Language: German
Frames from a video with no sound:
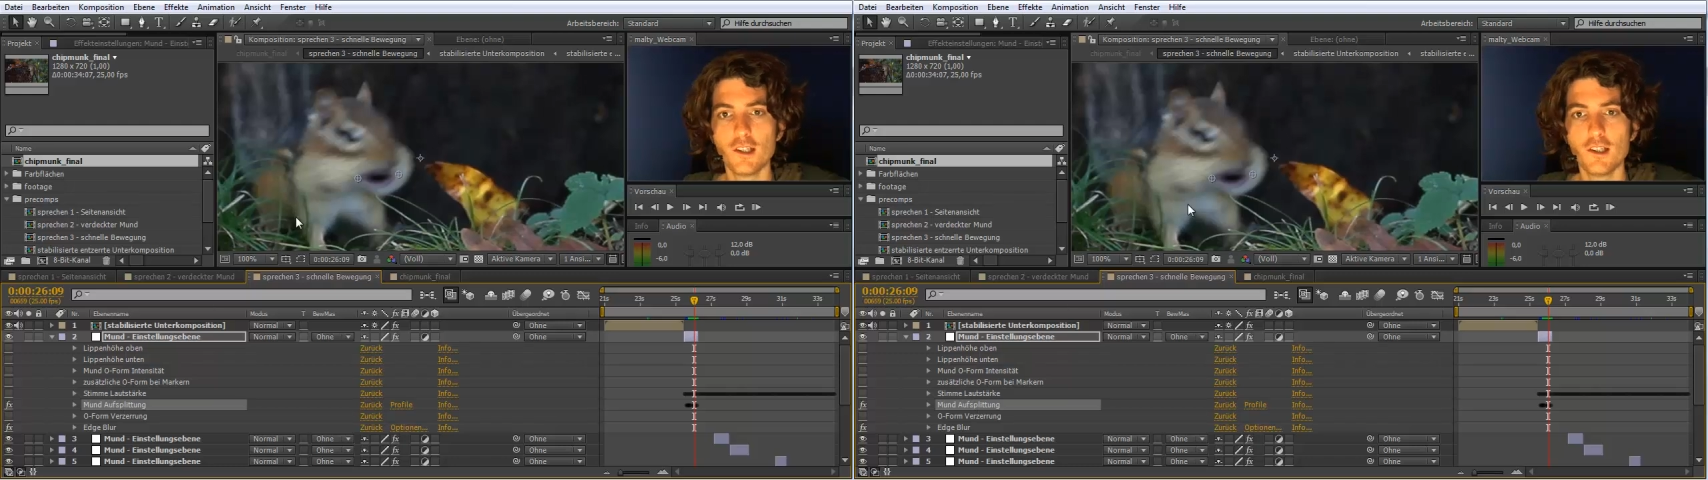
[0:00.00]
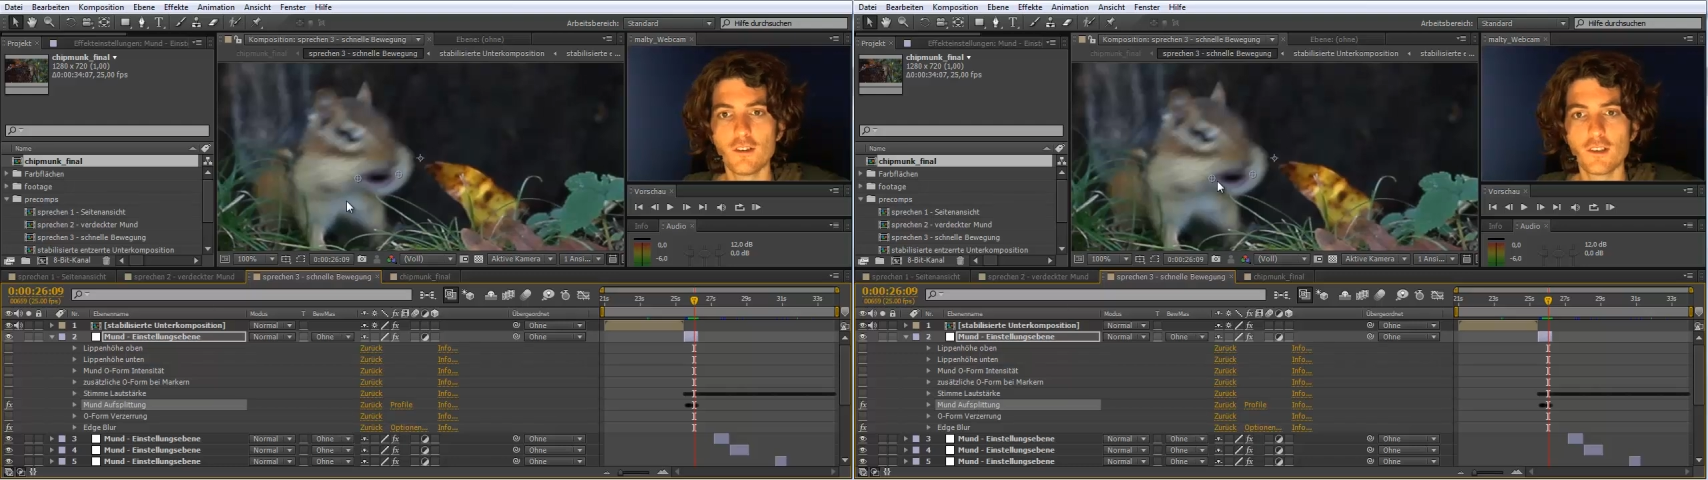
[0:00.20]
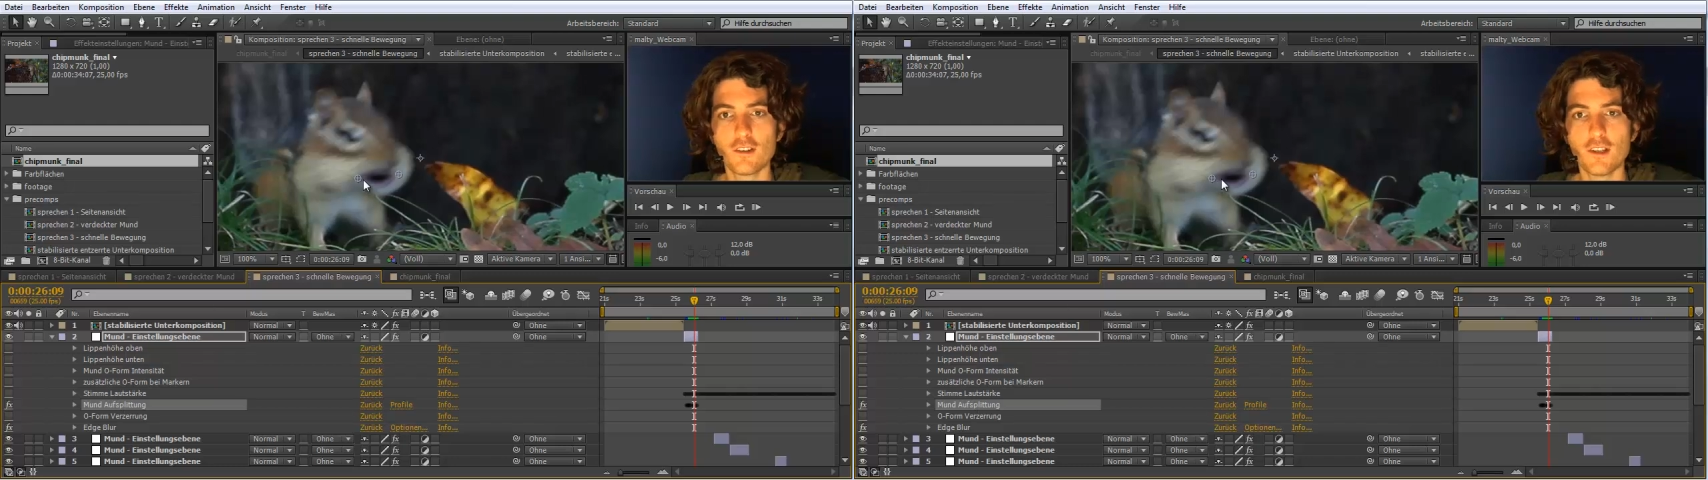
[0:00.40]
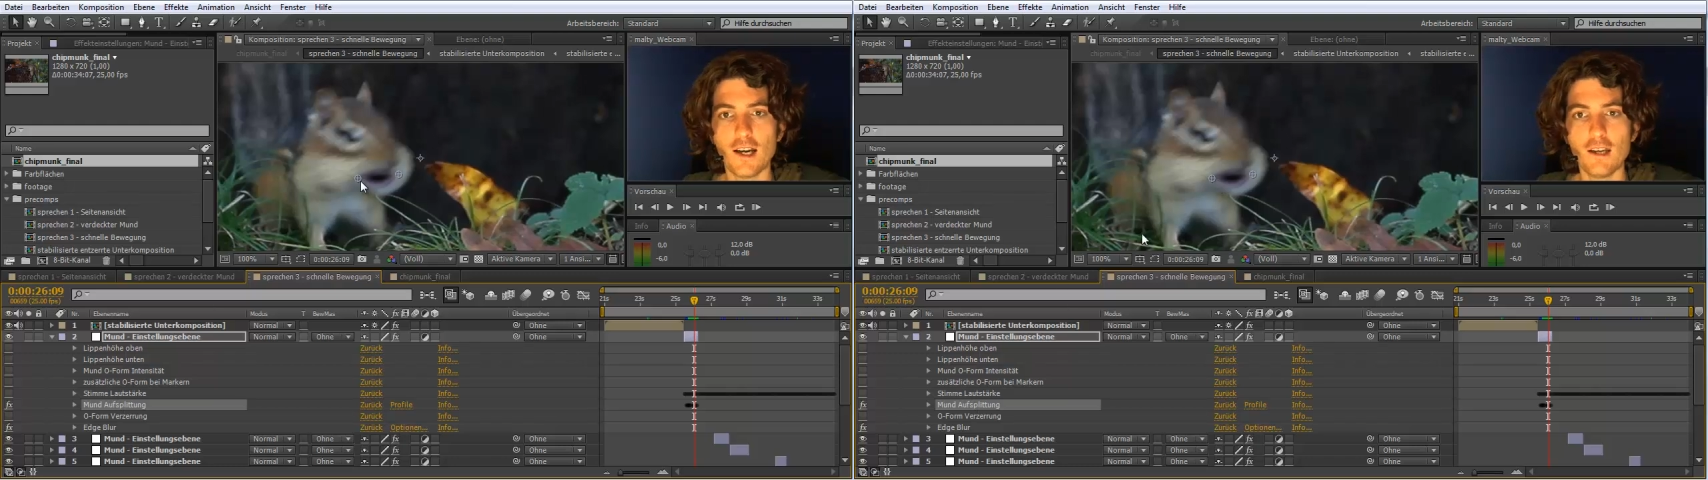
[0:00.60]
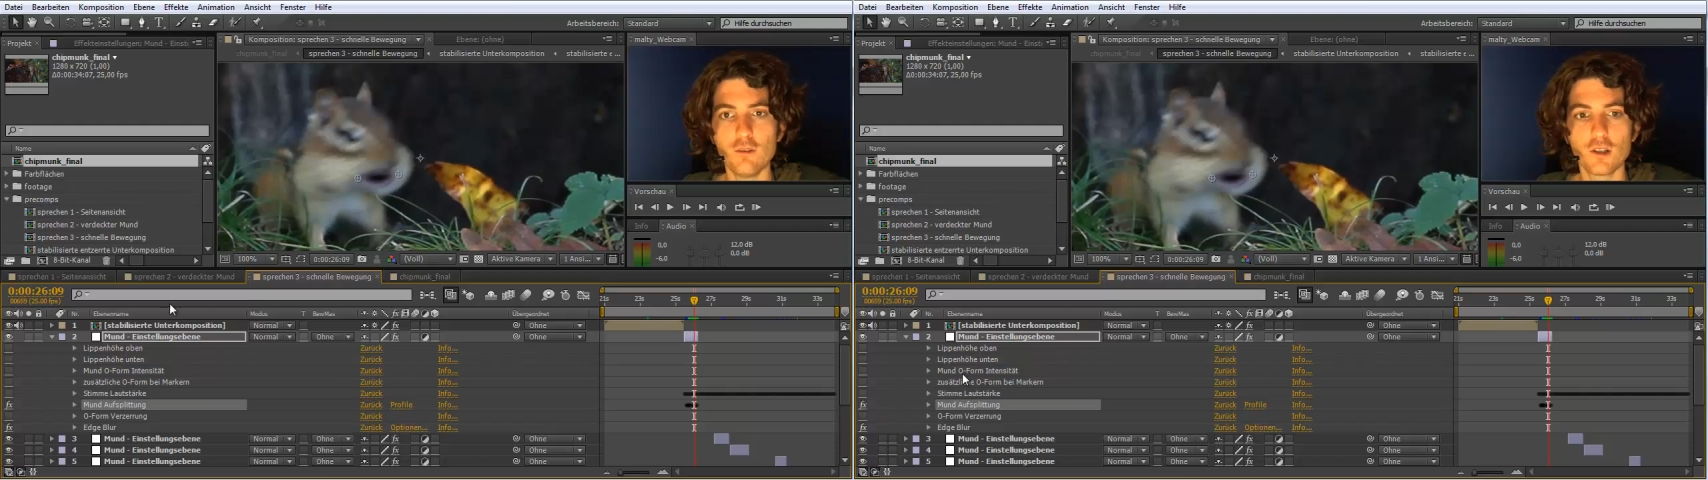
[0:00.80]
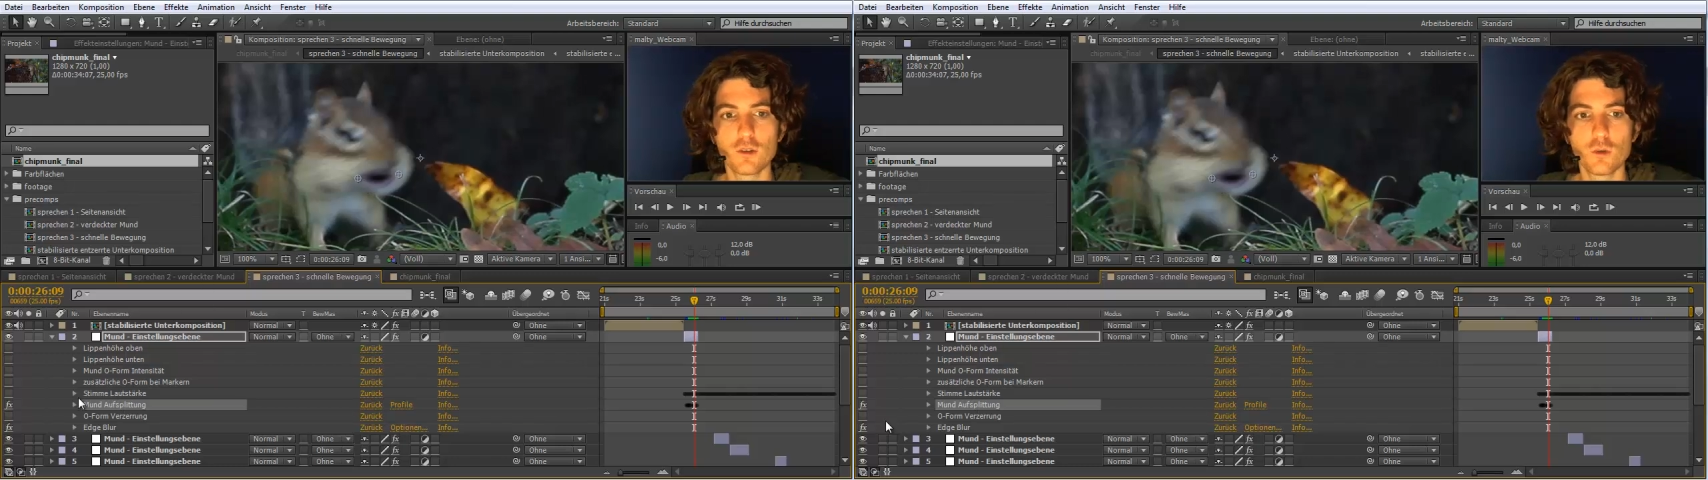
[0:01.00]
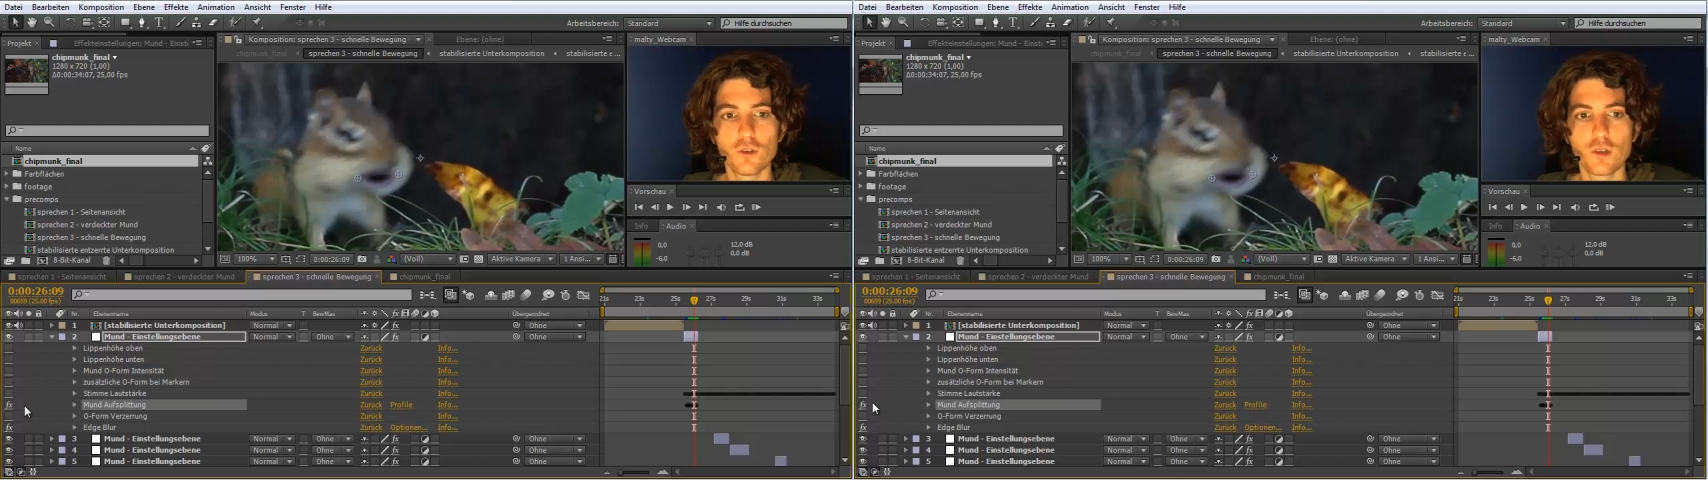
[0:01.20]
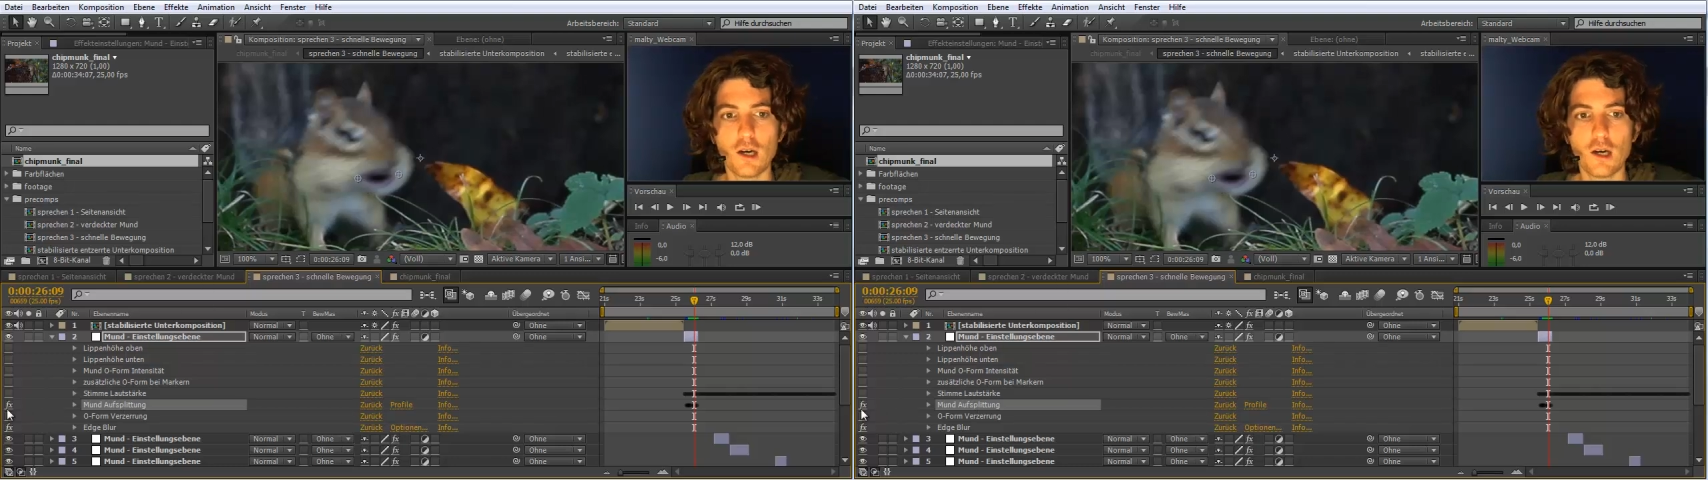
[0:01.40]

ist, dass ich hier einfach nur so einen